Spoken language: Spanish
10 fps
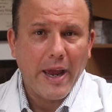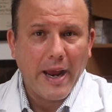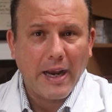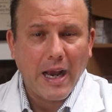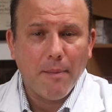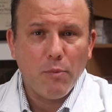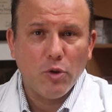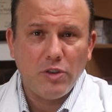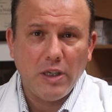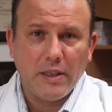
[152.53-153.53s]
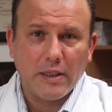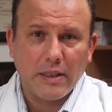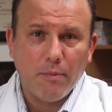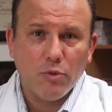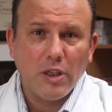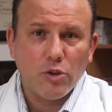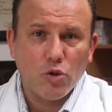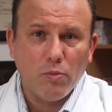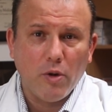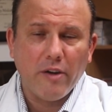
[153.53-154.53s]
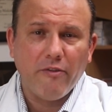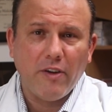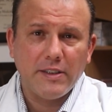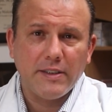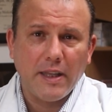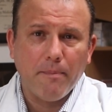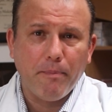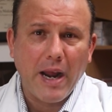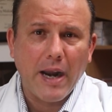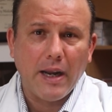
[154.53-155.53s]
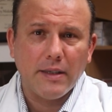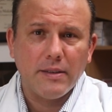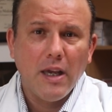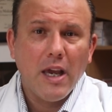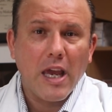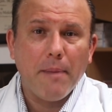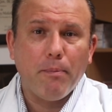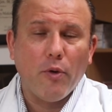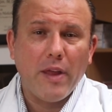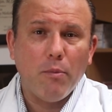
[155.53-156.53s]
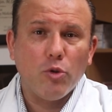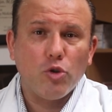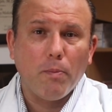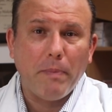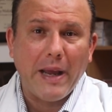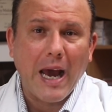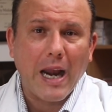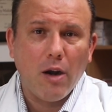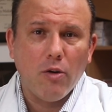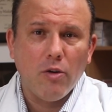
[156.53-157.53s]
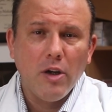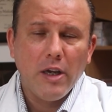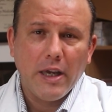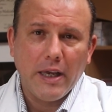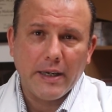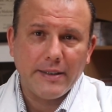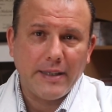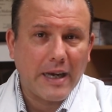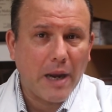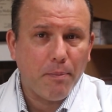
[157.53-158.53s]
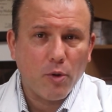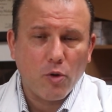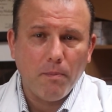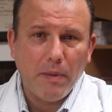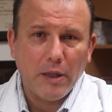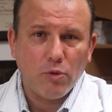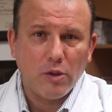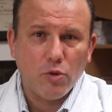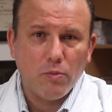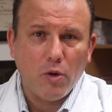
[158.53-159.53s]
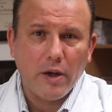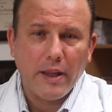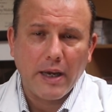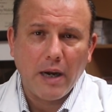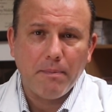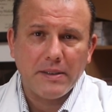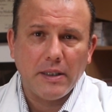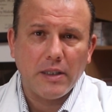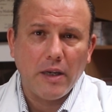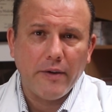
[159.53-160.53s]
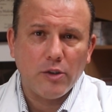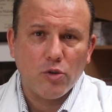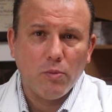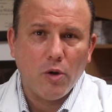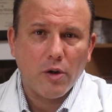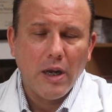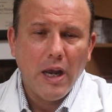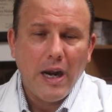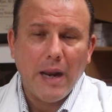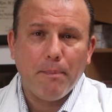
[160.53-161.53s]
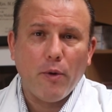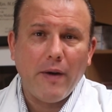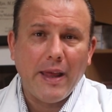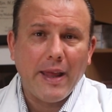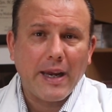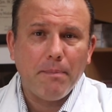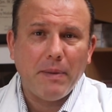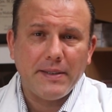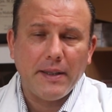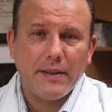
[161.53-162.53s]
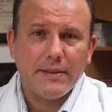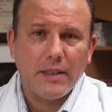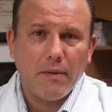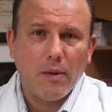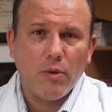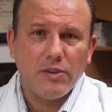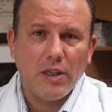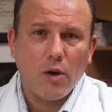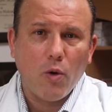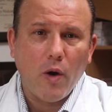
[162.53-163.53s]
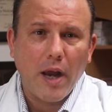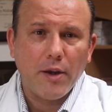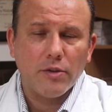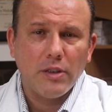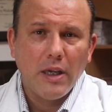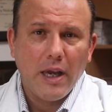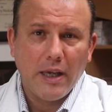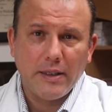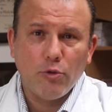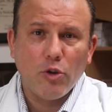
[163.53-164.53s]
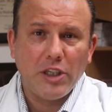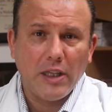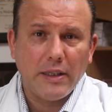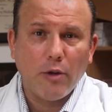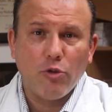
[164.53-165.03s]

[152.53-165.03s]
En cambio, si detectamos el tumor en fases tempranas y podemos operarlo y resecar por completo el tumor y dejar al paciente libre del tumor, la probabilidad de que el paciente esté vivo en 5 años es de un 80